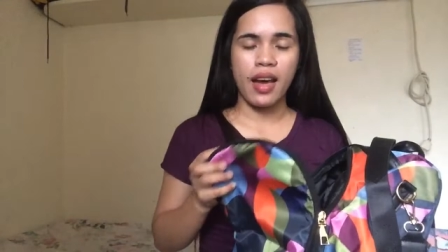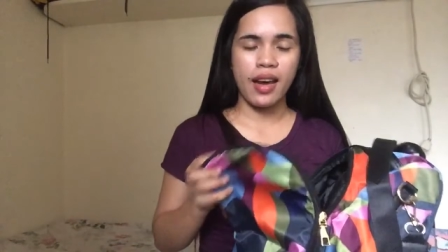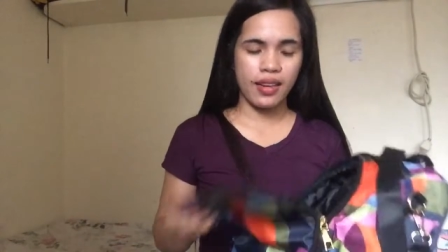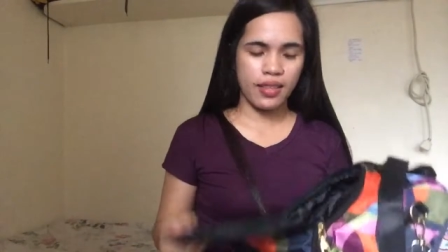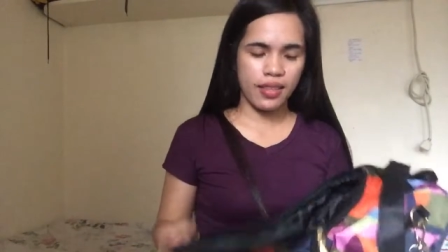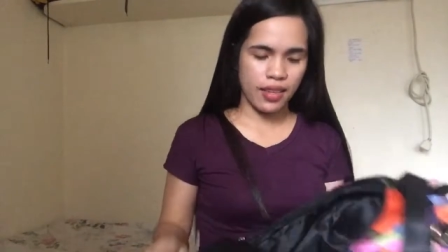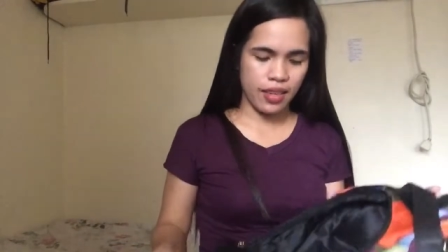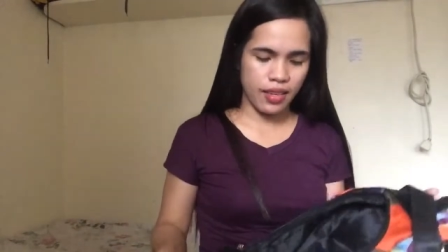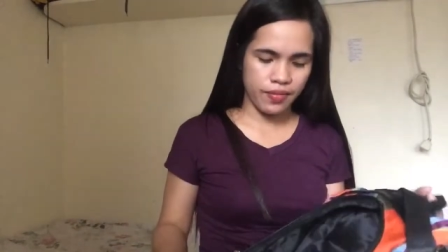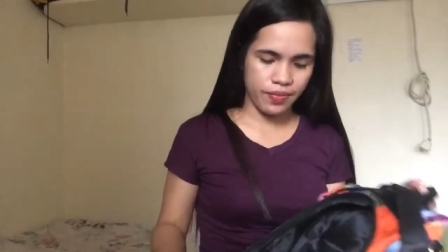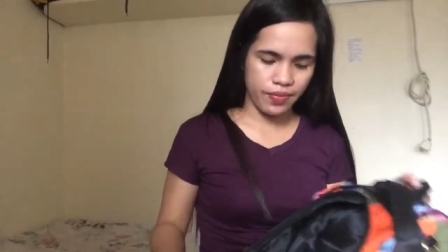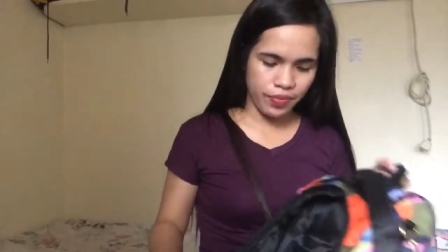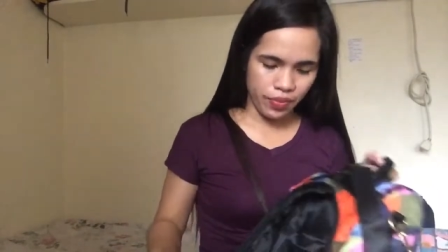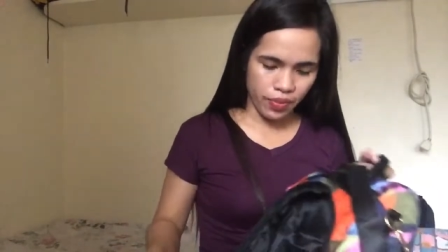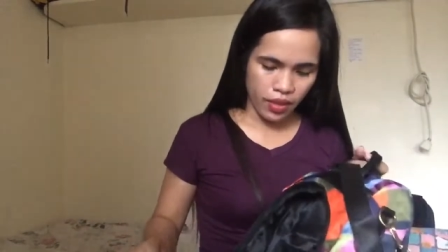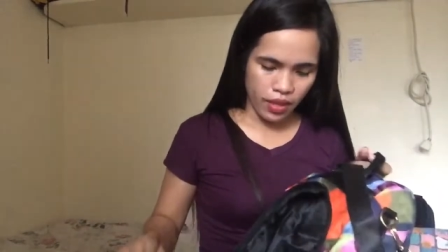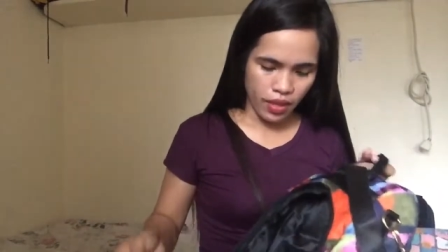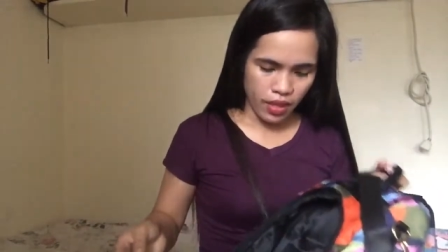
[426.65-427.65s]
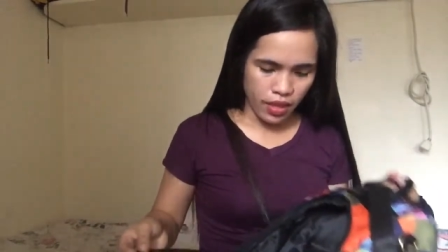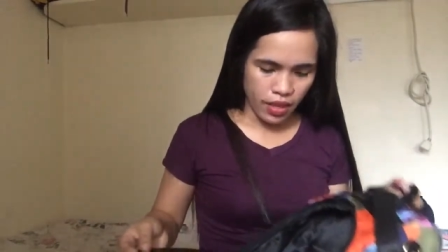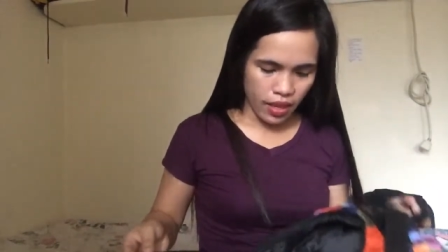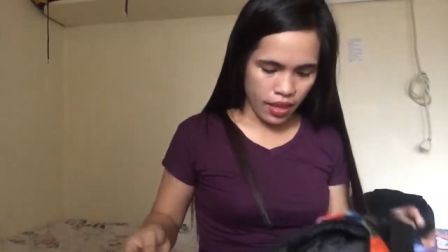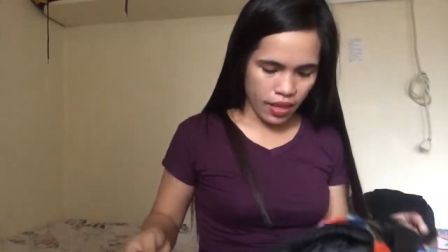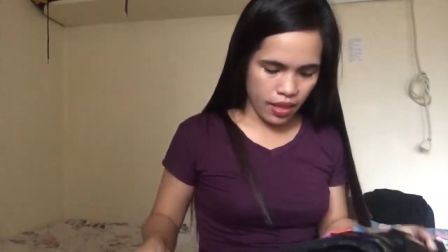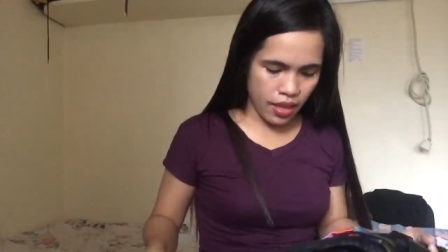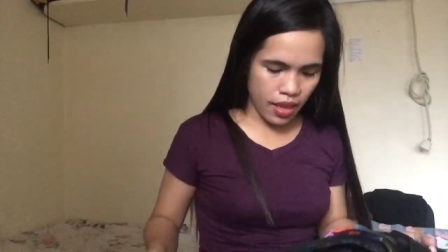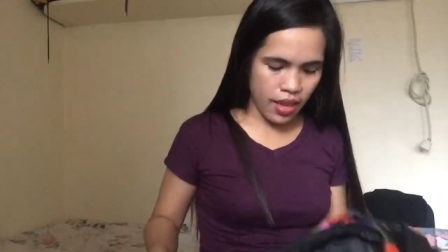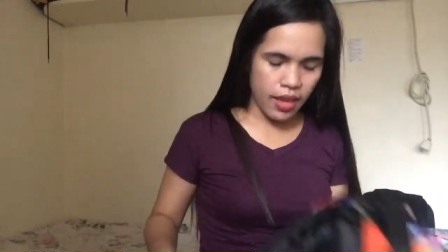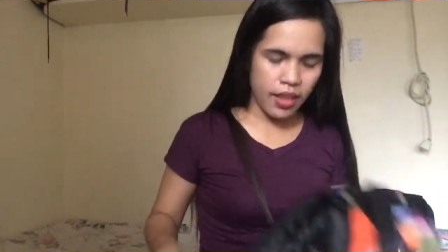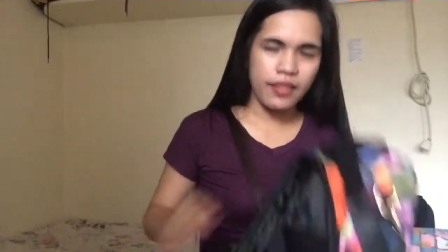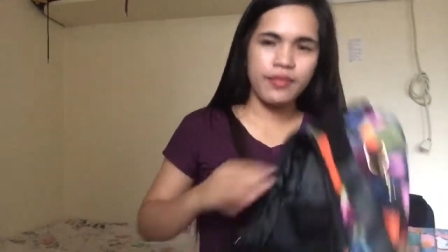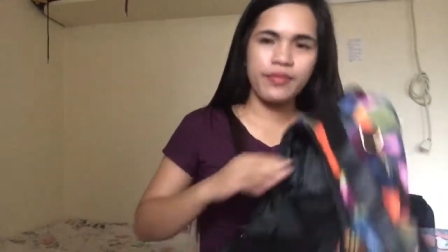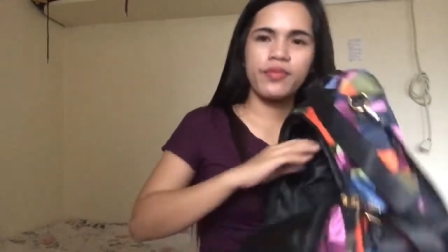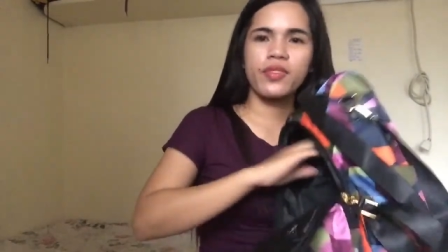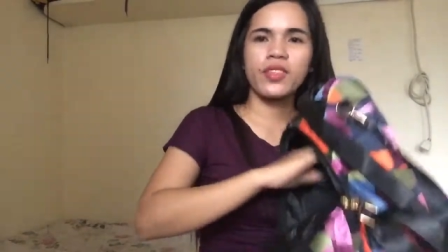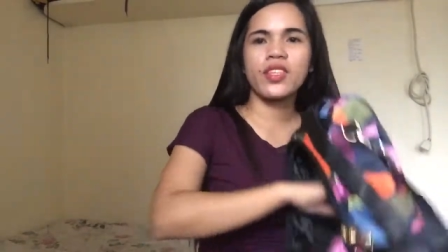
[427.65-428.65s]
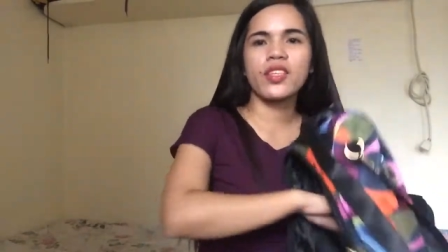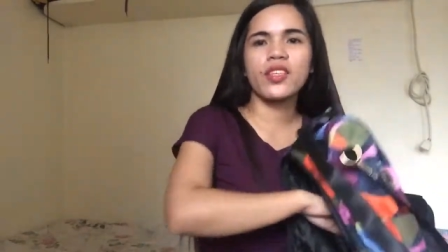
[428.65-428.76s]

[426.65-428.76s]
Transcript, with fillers: Agad-agad. And then,